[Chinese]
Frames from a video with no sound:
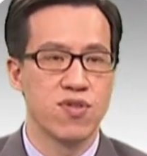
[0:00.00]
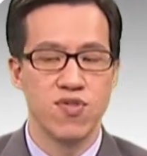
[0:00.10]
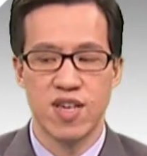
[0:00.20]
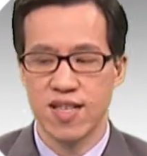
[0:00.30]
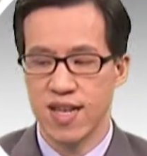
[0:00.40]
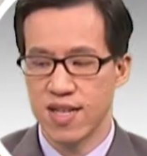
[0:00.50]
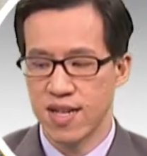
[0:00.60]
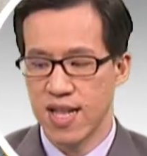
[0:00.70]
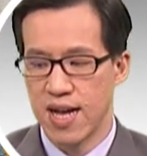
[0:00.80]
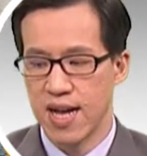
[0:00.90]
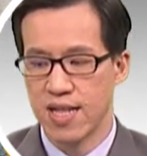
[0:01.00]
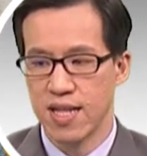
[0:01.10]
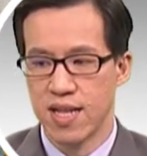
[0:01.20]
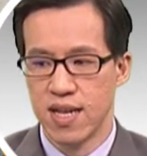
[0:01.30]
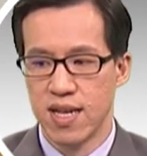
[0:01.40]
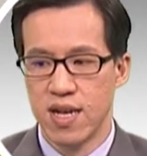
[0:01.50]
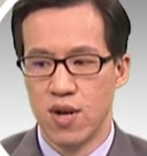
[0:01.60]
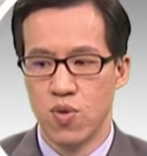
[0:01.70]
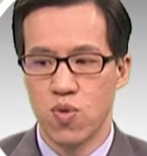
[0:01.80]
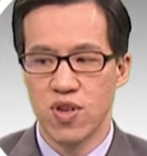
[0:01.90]
去下载这个档案。
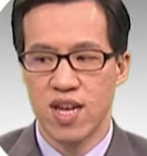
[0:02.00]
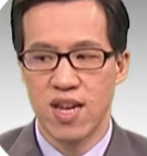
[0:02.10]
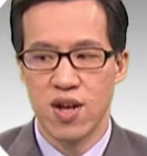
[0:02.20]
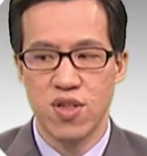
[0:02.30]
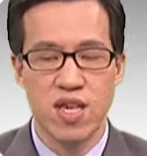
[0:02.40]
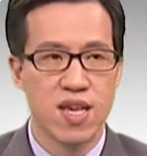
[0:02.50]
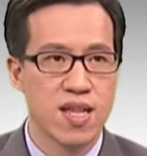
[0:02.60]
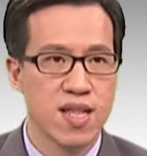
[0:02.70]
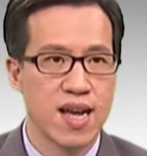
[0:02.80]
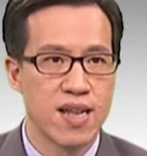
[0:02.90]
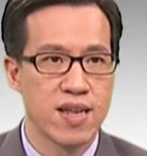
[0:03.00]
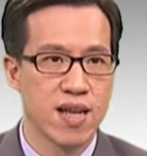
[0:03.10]
如果想了解它的